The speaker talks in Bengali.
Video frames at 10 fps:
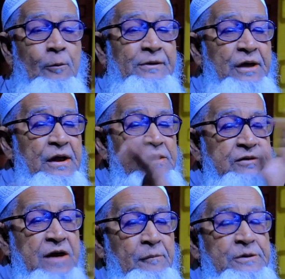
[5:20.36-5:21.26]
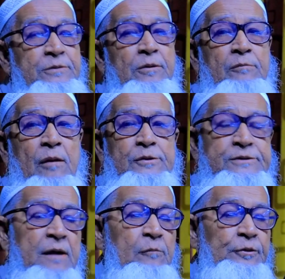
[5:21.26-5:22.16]
তোমাদের এই ইসলামী জীবন
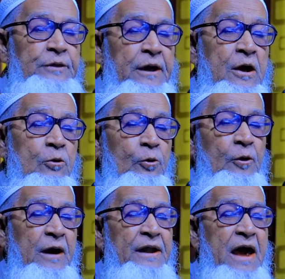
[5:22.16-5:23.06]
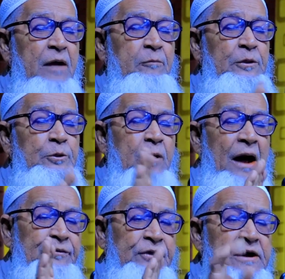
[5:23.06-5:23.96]
ব্যবস্থার মধ্যে কোনোখানে এক বিন্দু
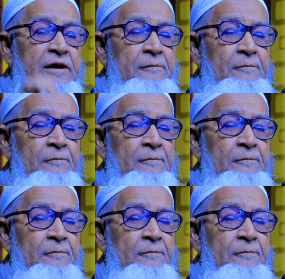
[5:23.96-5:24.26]
ঘাটতি